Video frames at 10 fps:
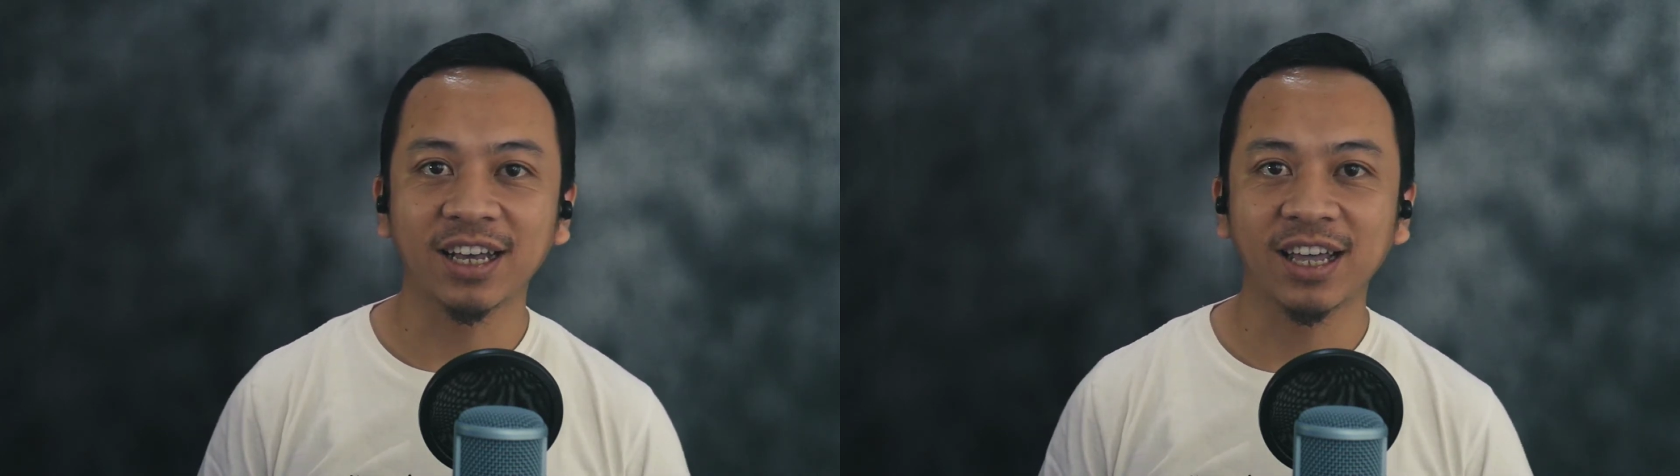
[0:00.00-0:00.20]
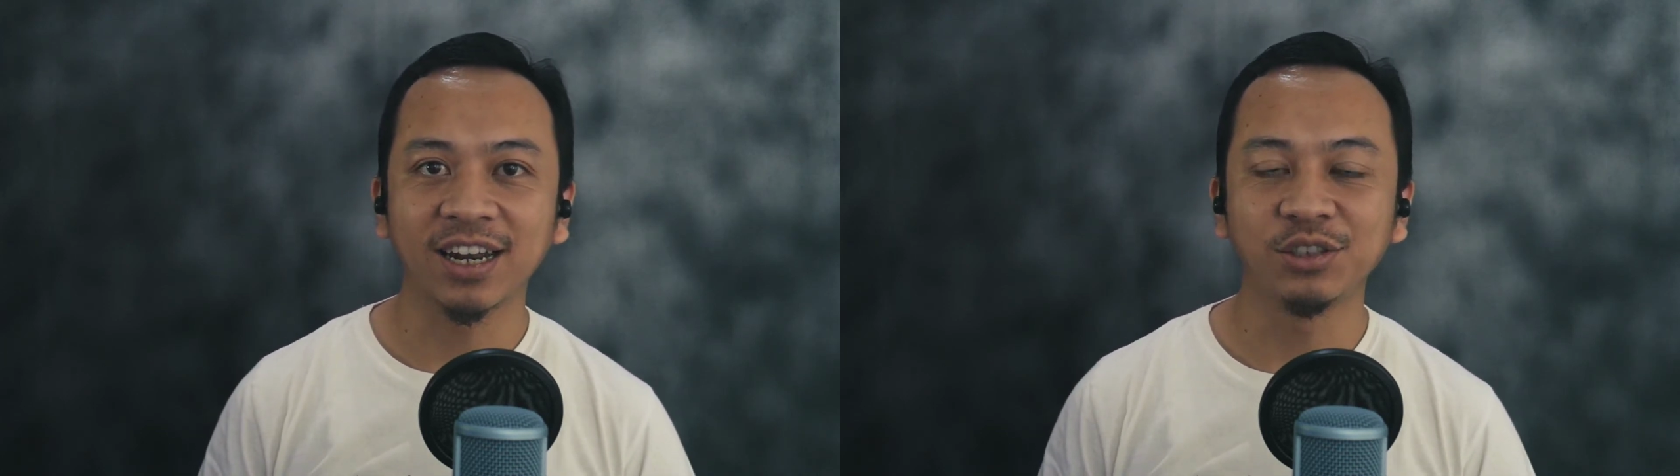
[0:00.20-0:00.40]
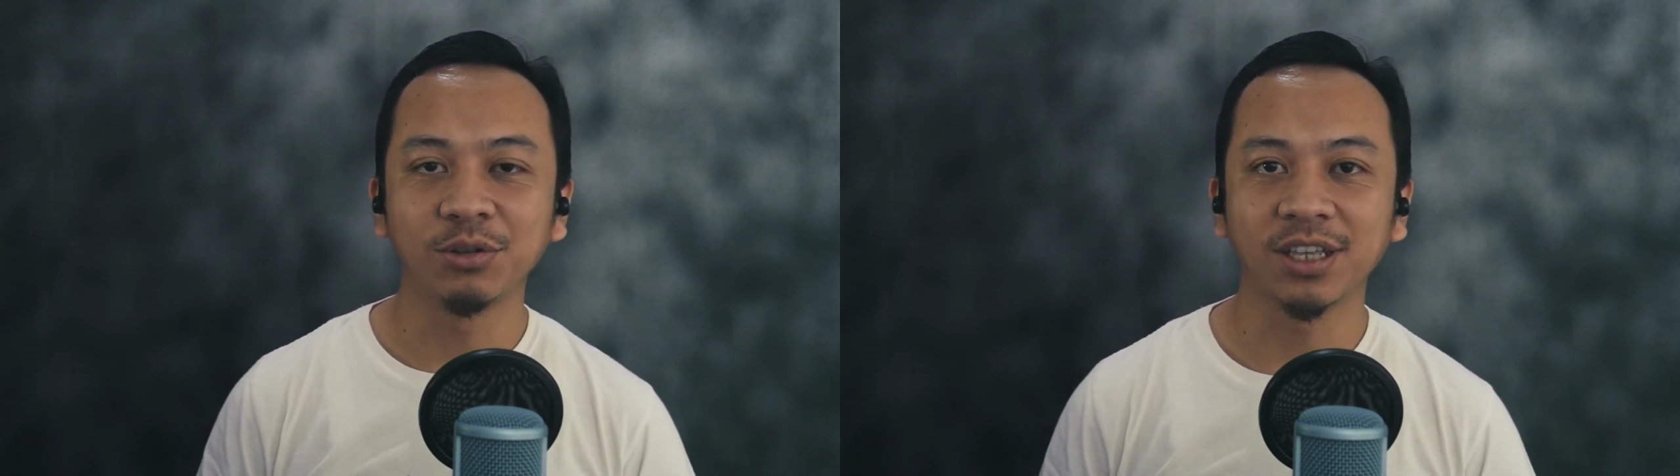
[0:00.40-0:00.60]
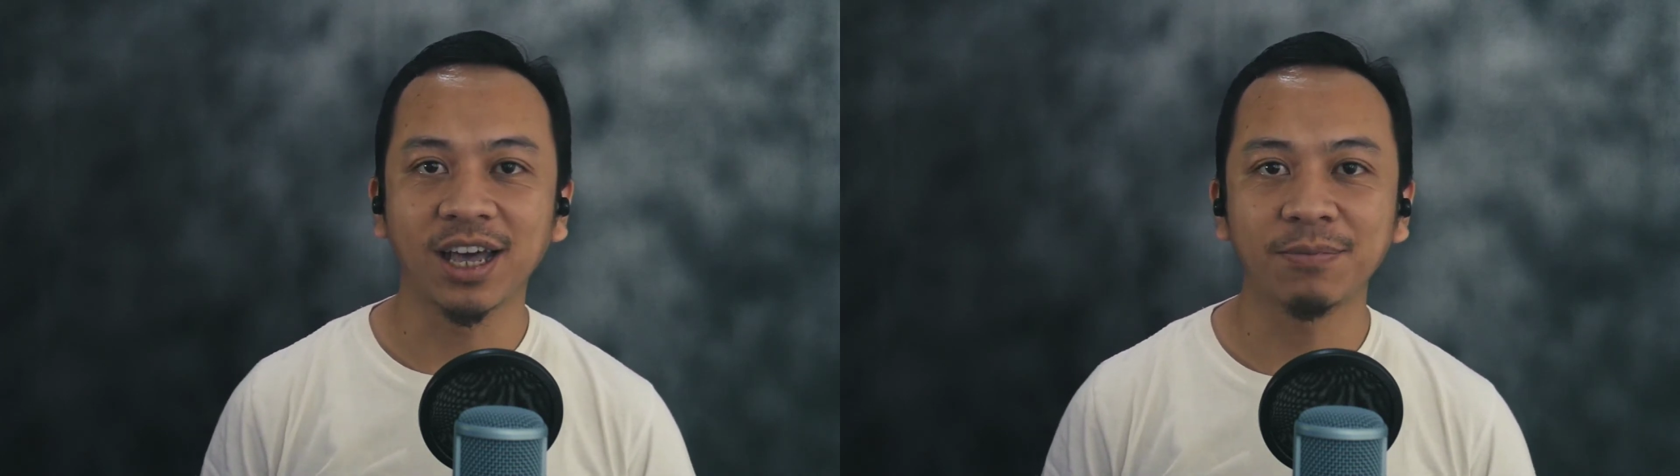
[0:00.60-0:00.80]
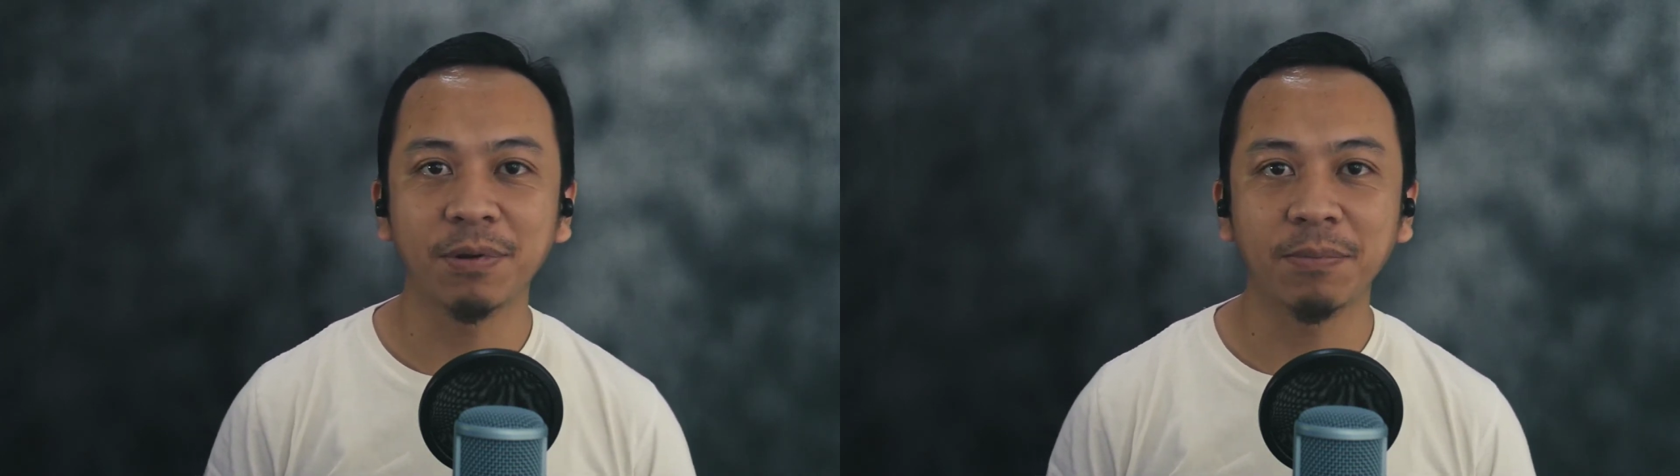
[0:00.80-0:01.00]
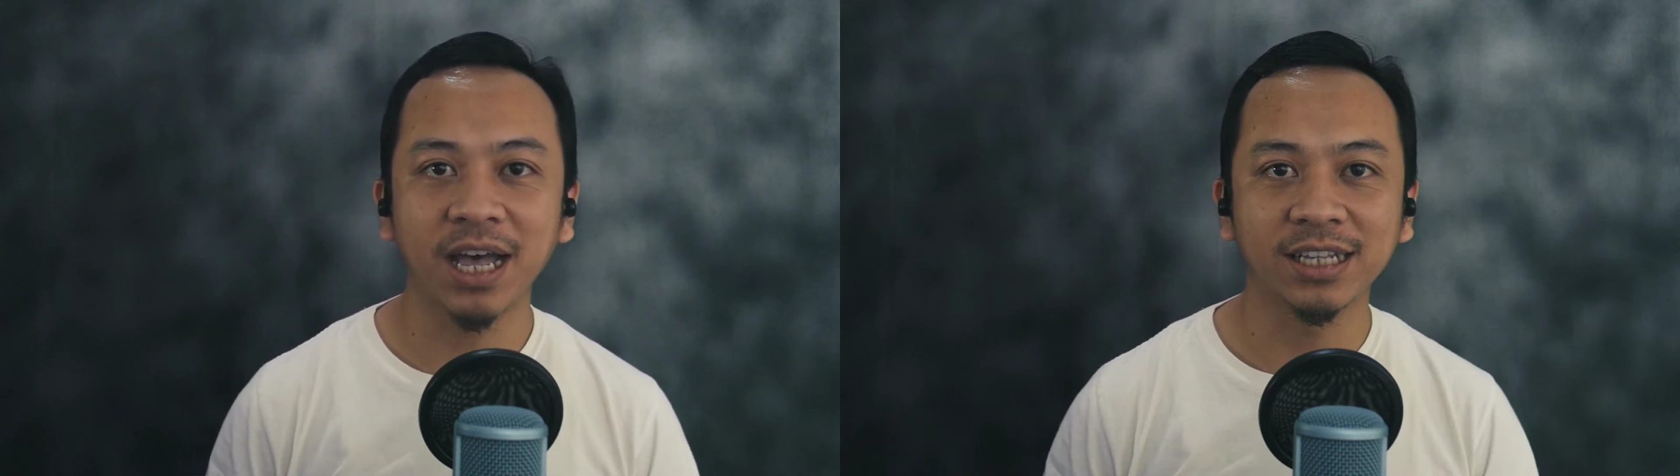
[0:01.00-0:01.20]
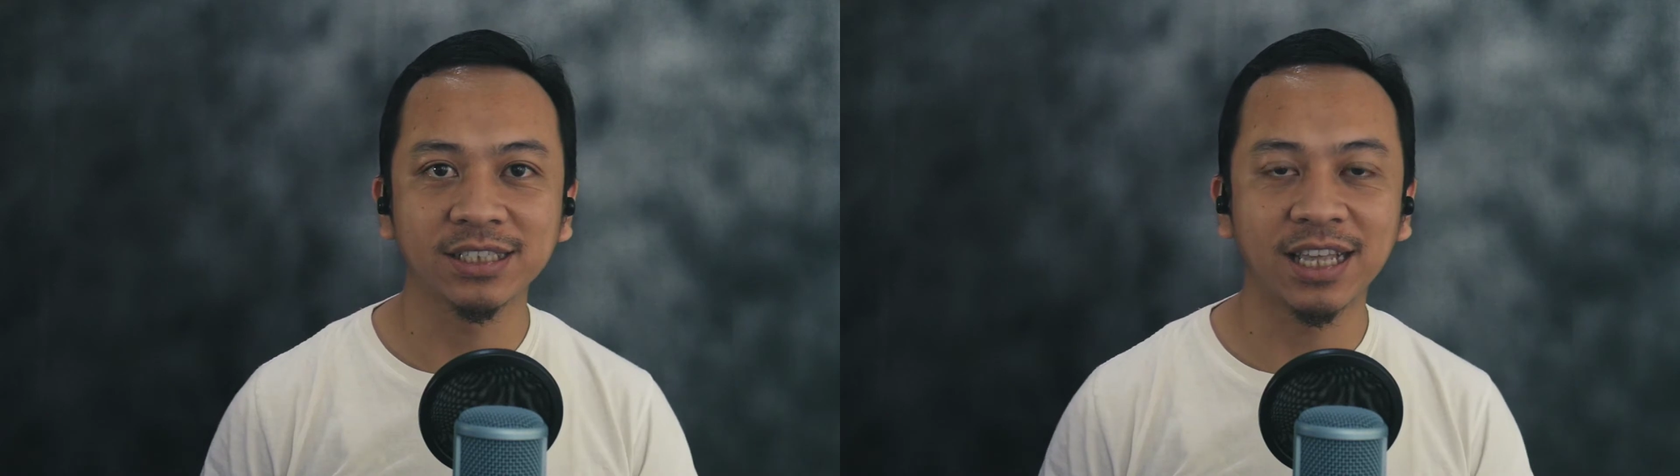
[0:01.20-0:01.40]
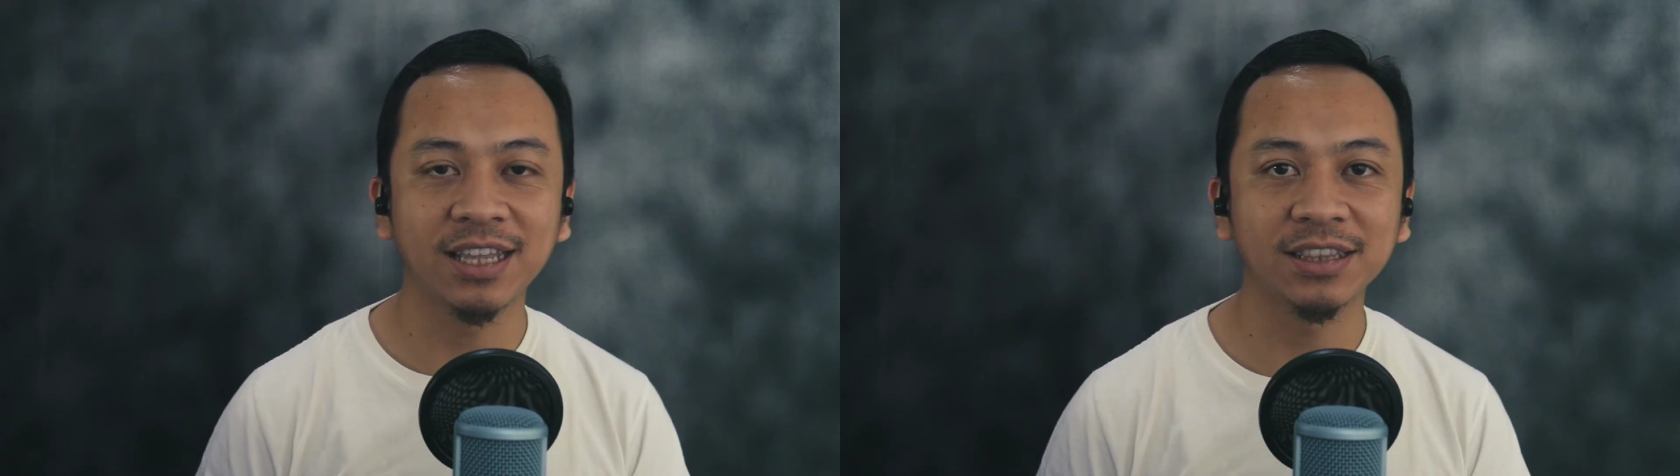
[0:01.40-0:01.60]
akan lanjutkan
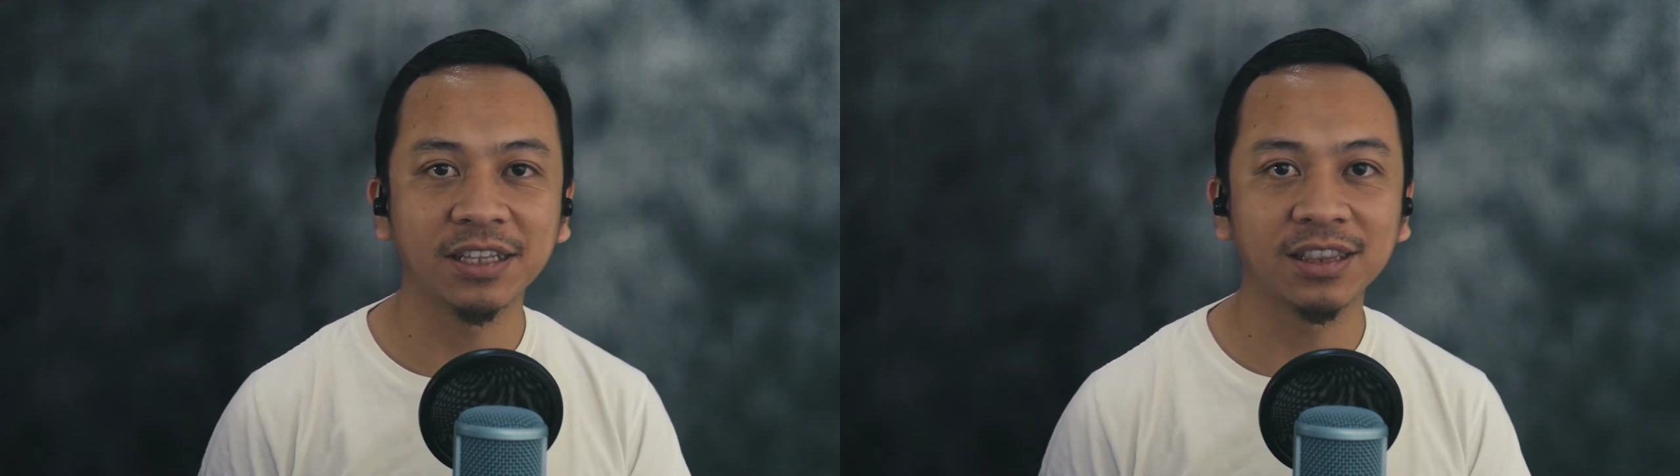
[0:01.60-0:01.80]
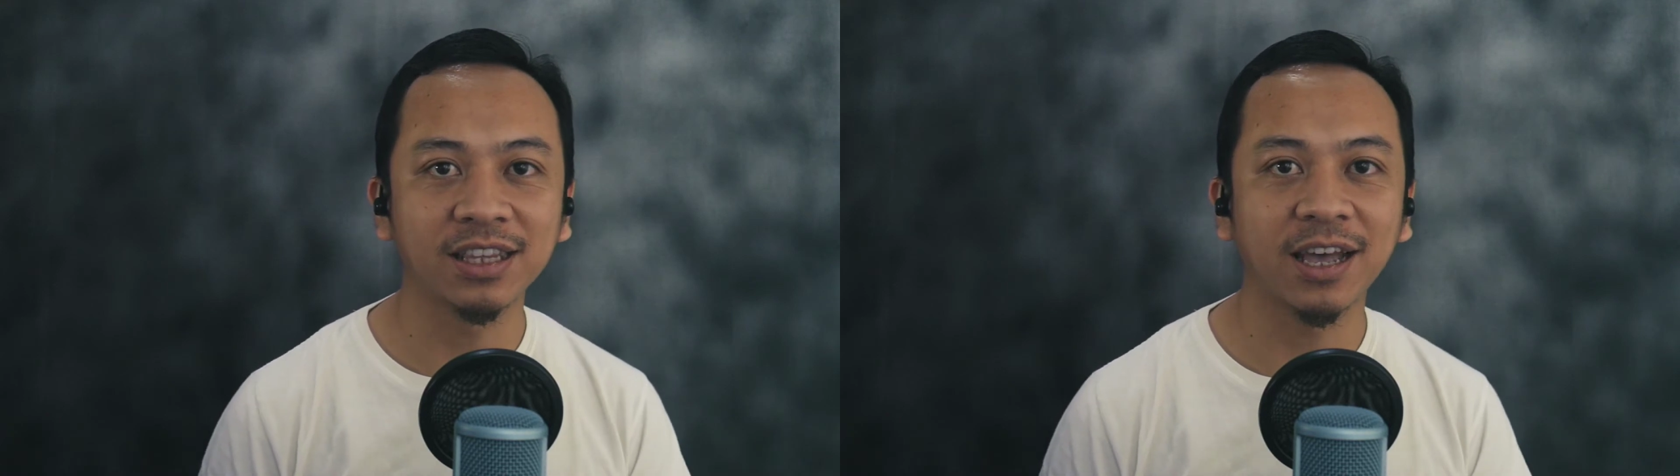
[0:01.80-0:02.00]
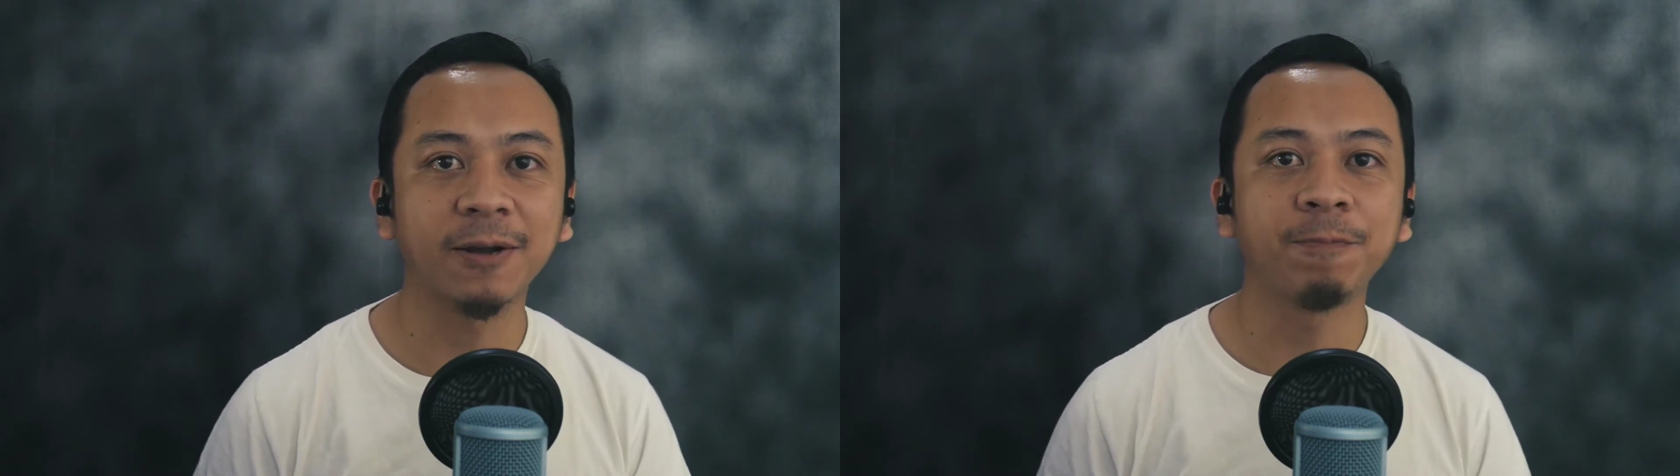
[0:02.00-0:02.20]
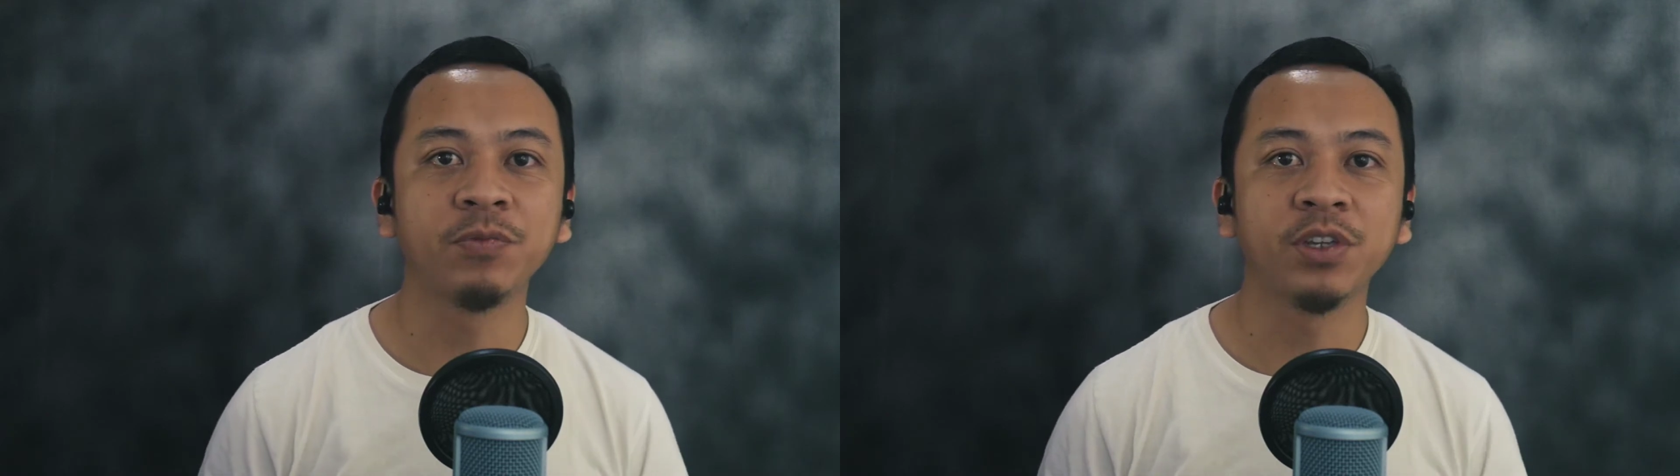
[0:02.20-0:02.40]
pembahasan tentang